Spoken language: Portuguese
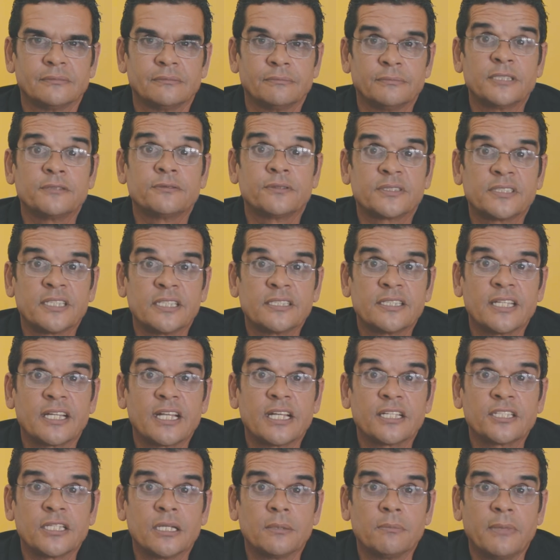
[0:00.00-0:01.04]
Mas você
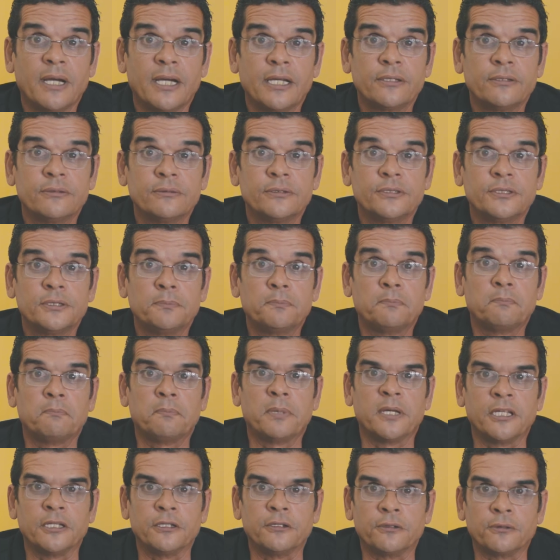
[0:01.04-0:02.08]
será chamado de
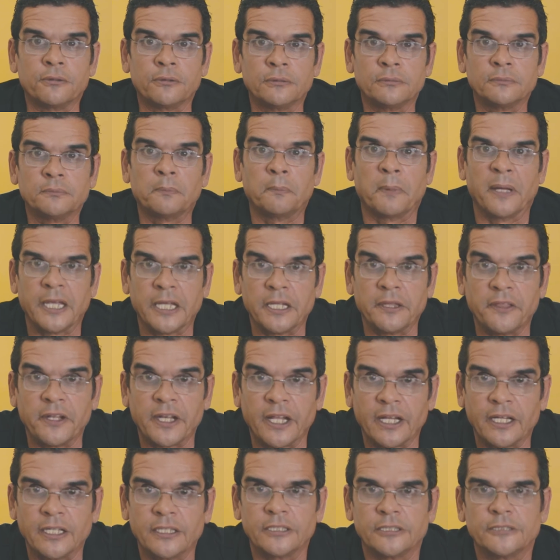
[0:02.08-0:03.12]
Pedro,
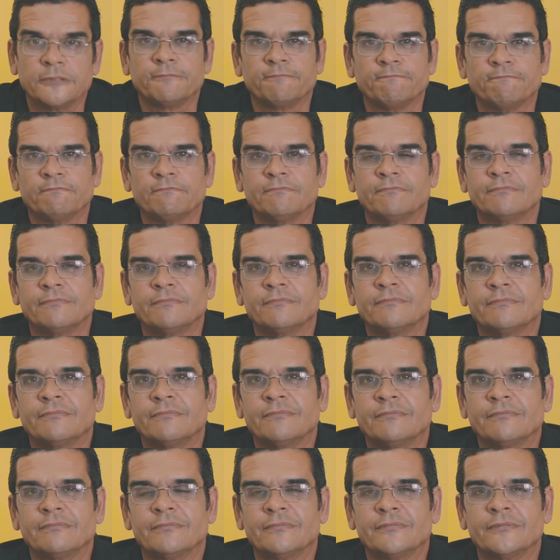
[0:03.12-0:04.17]
pedra.
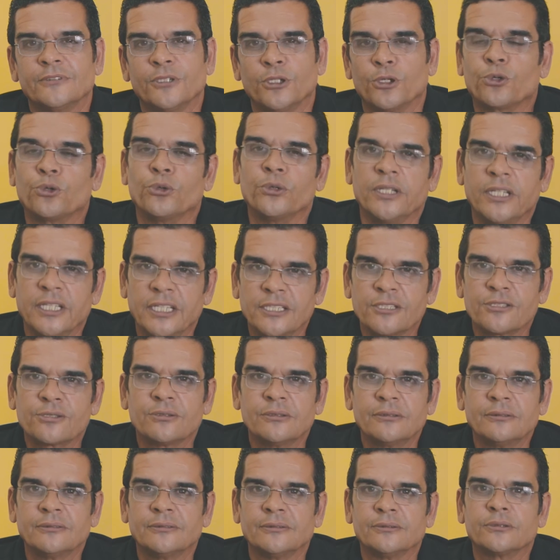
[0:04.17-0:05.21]
Eu
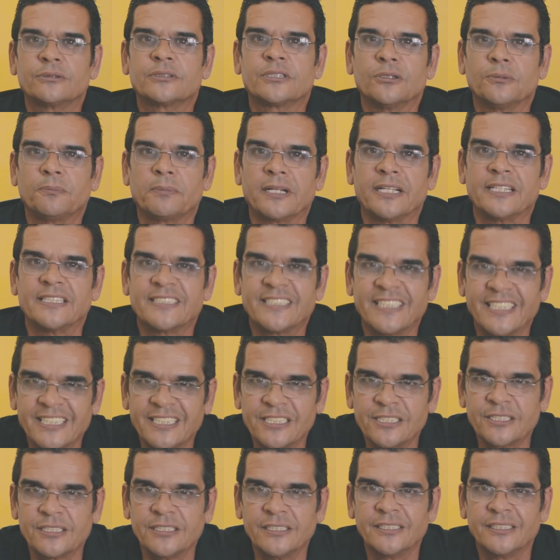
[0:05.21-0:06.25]
conheço o seu
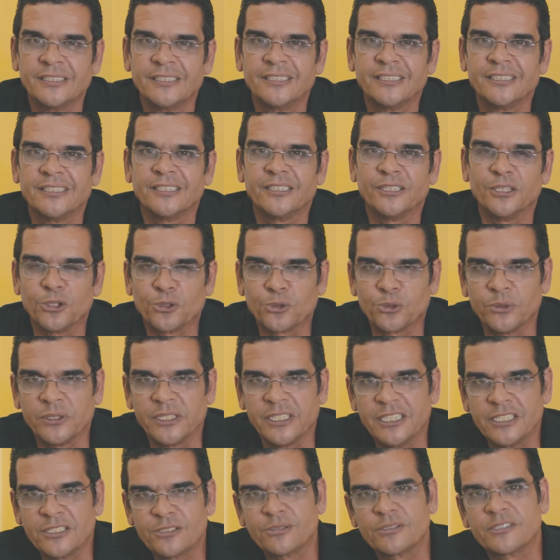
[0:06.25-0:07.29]
presente, eu
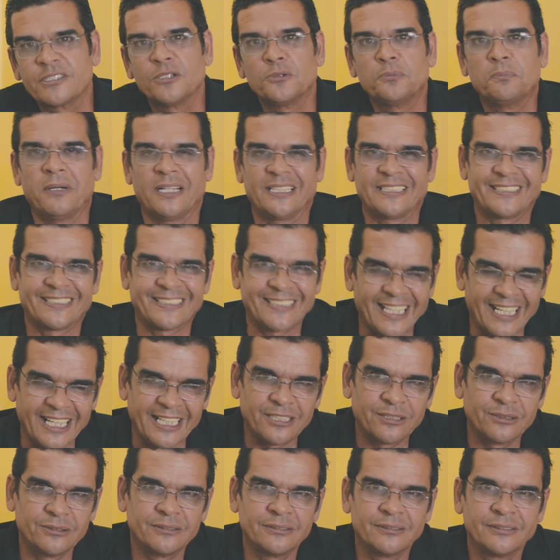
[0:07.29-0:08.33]
conheço o seu
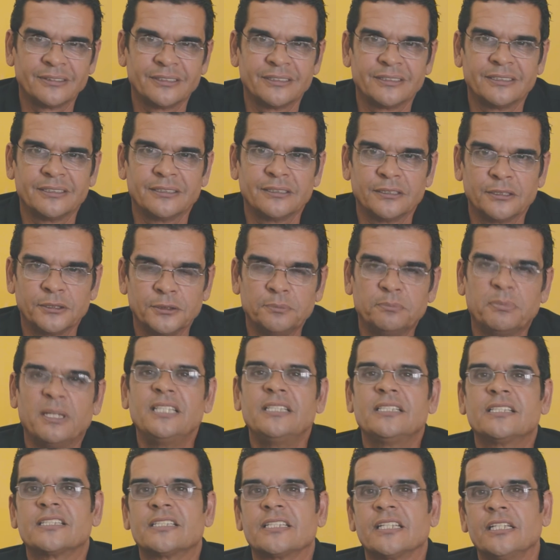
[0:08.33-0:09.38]
passado e
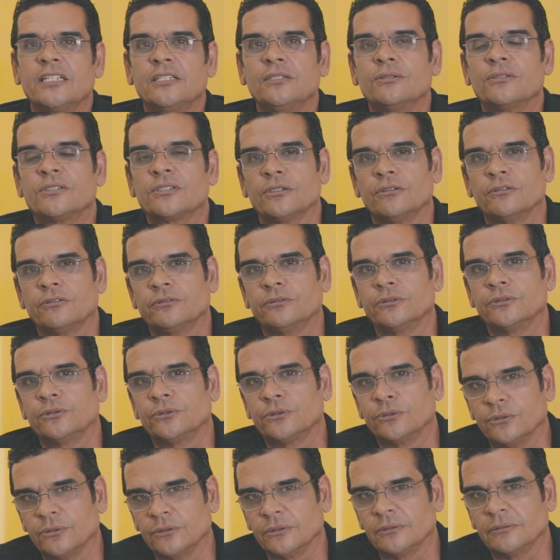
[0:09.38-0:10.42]
bem sei do seu
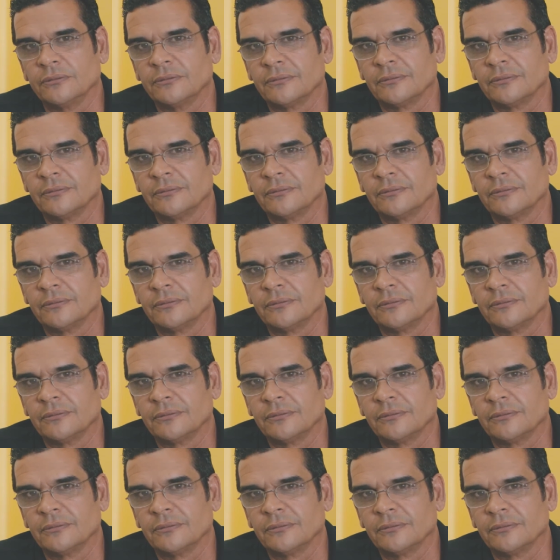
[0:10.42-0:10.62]
futuro.